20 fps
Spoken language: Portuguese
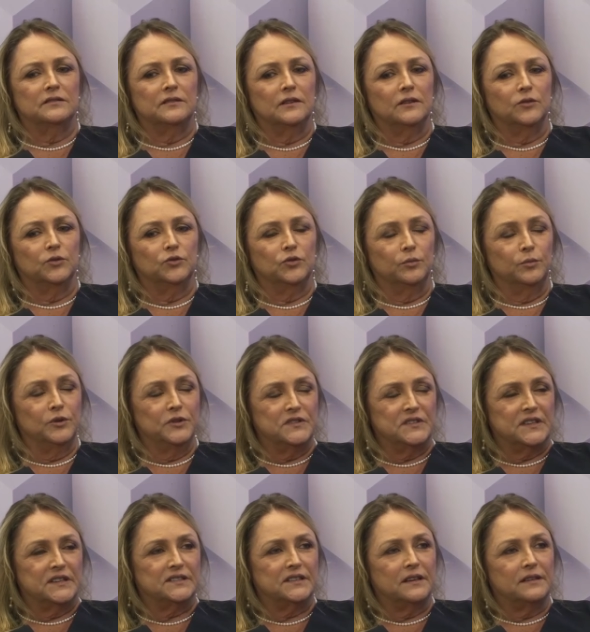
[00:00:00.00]
em outubro de
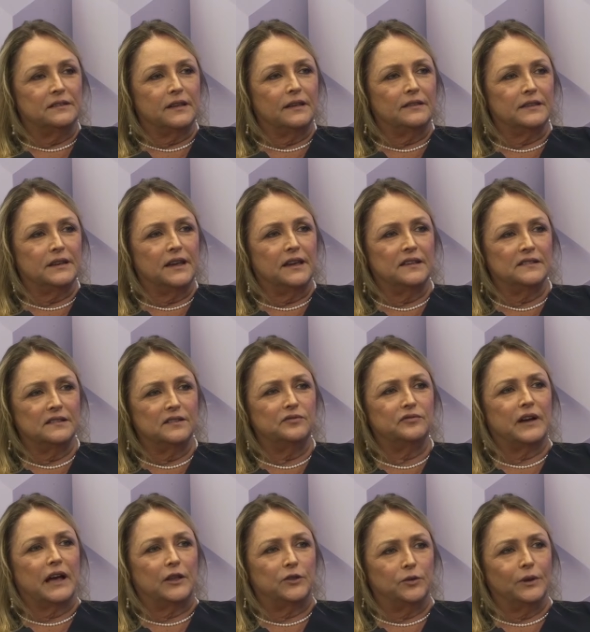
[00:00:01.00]
63, de
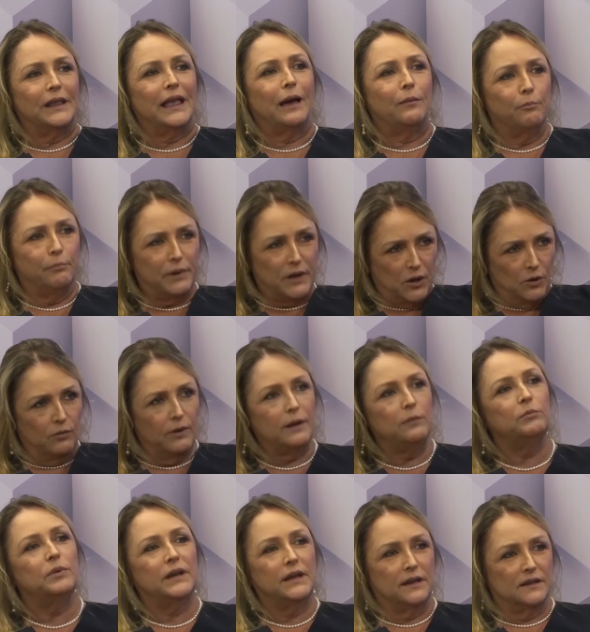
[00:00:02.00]
fato ele abriu a
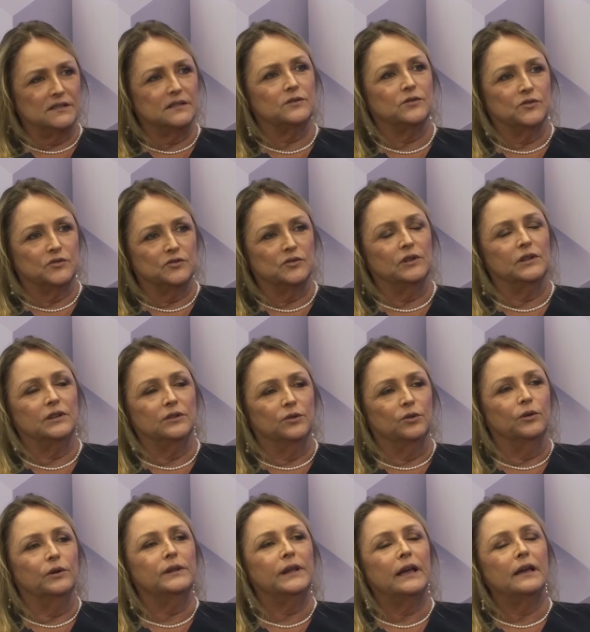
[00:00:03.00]
empresa,
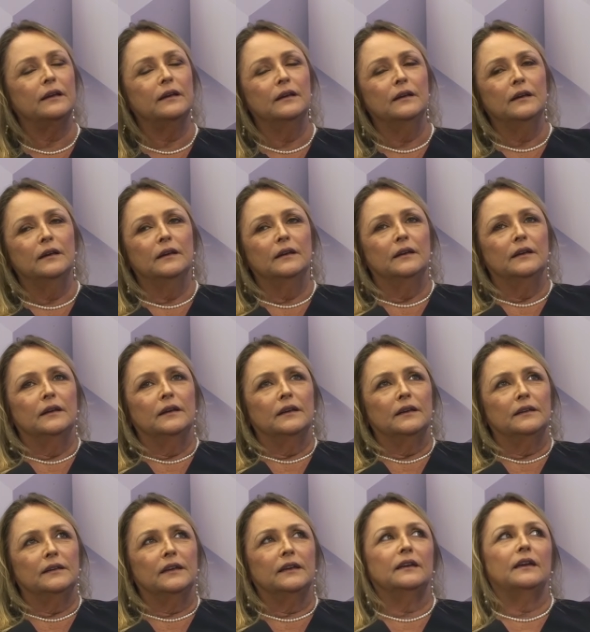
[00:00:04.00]
consolidou, né?
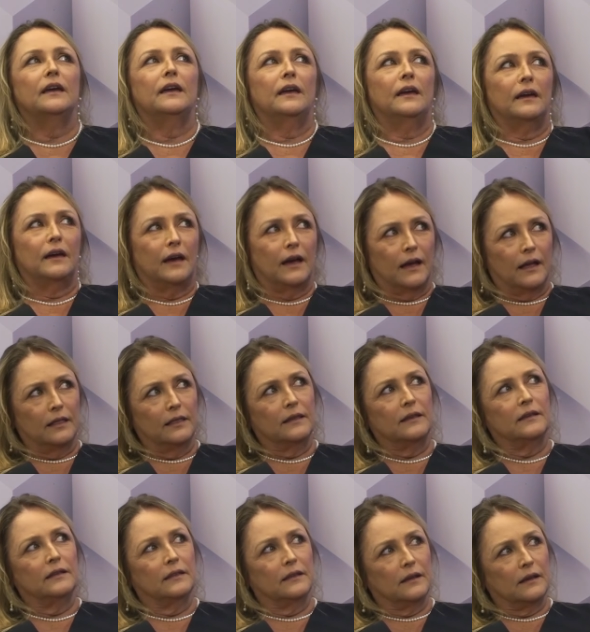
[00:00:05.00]
que é
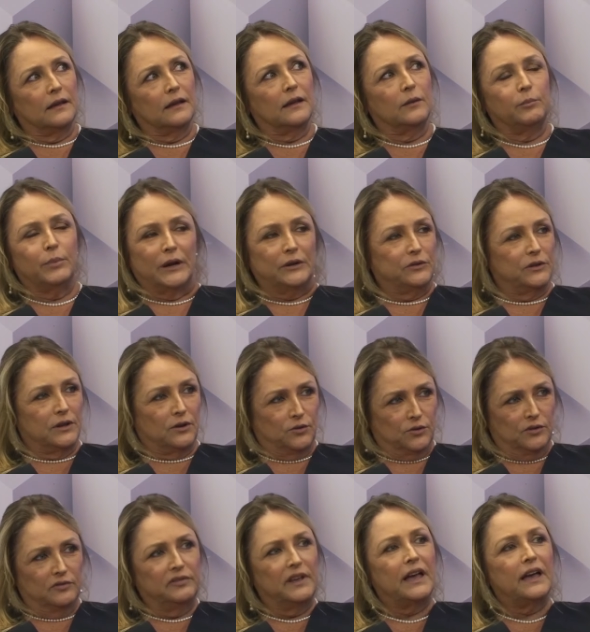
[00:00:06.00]
ali na perto da
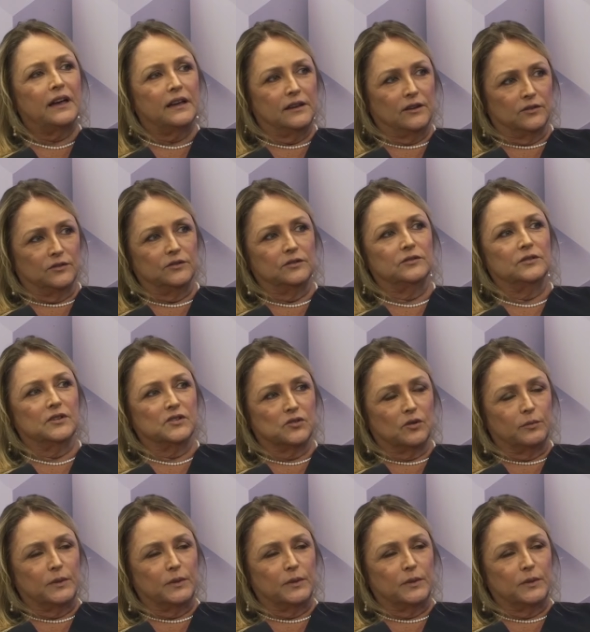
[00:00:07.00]
rodoviária, onde nós